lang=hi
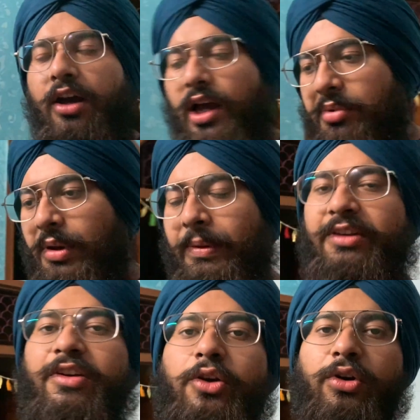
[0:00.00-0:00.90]
अभी मेरे पास
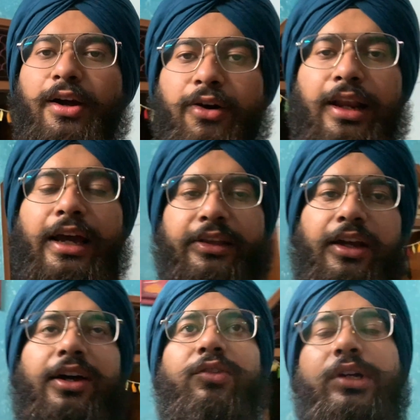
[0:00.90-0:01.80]
दारून का कॉल आया था
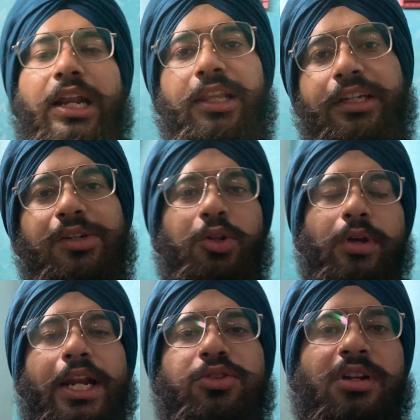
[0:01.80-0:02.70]
वो कह रहा था कि
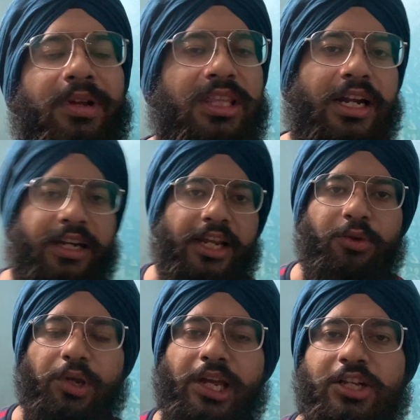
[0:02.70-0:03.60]
गुरुद्वारे उसने मत्था टेकने को
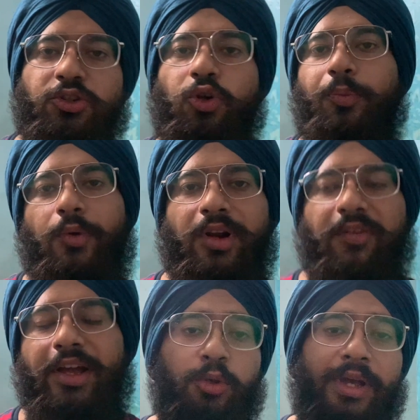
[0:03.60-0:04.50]
किया गुरुपुरा
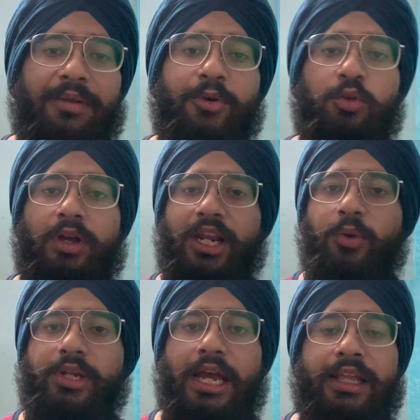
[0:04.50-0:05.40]
तो में गुरुद्वारे
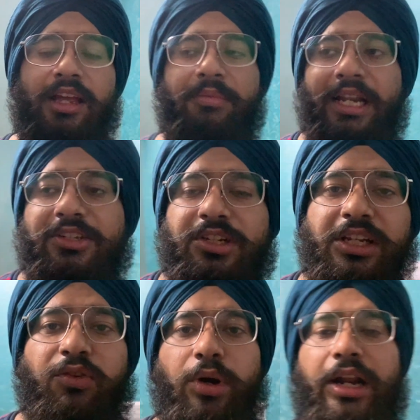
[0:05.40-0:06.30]
वही आया था बट एक्चुअली
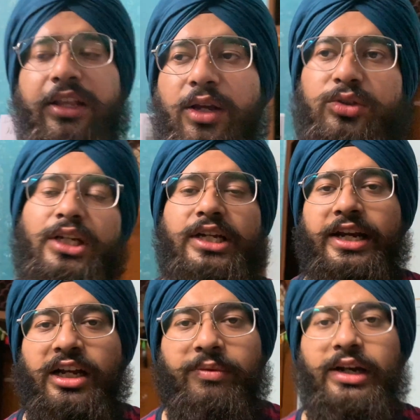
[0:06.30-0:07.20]
वो कह रहा था उसका
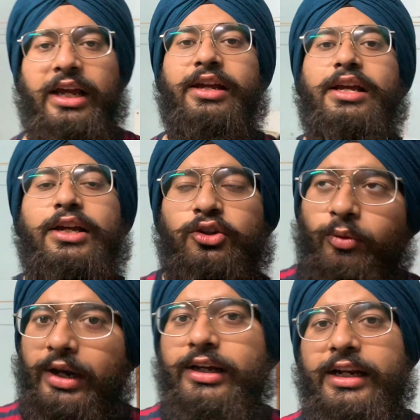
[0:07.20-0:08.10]
जाने का मन है तो
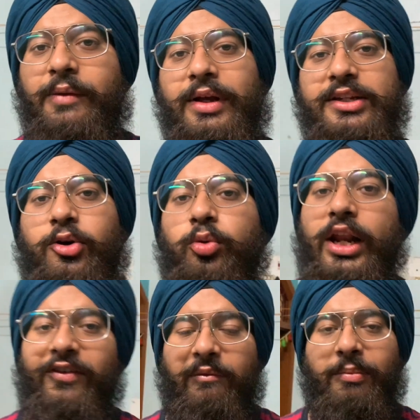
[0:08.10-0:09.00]
हमारे घर के पास
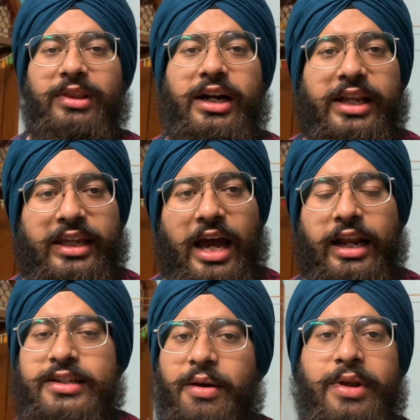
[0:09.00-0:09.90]
गुरुद्वारा मतलब मत्था टेक के आ रहा है
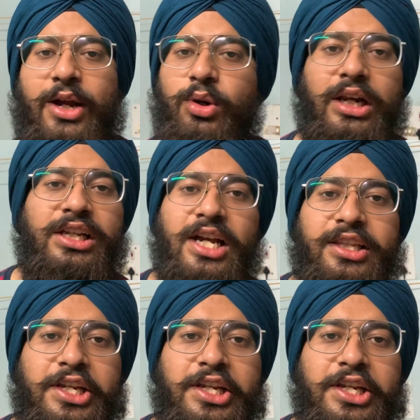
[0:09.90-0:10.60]
जहाँ मैं रेगुलरली जाता